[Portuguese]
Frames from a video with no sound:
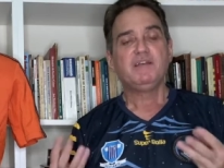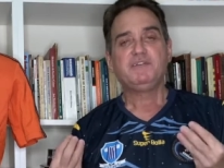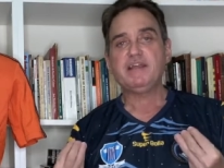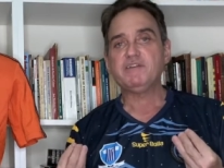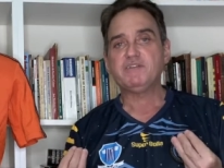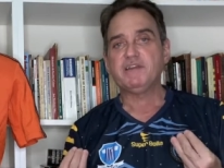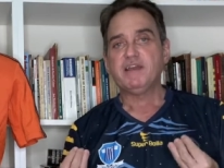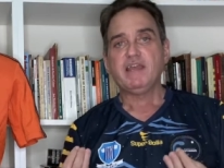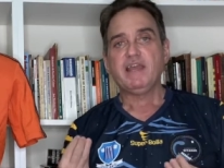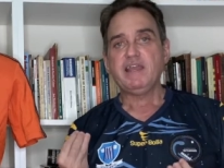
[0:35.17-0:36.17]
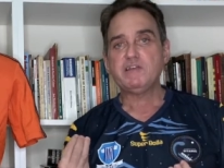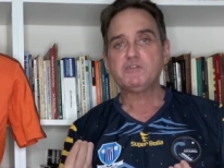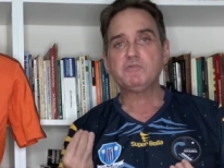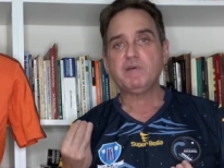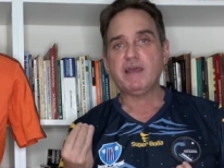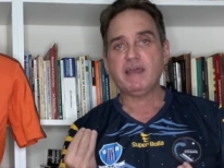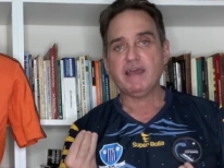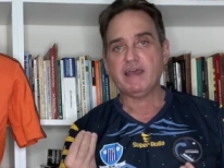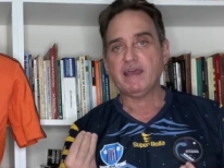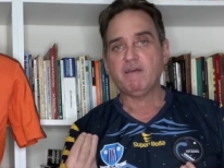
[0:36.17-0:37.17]
Gente, isso
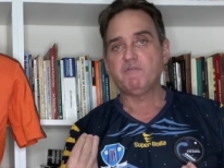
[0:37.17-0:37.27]
é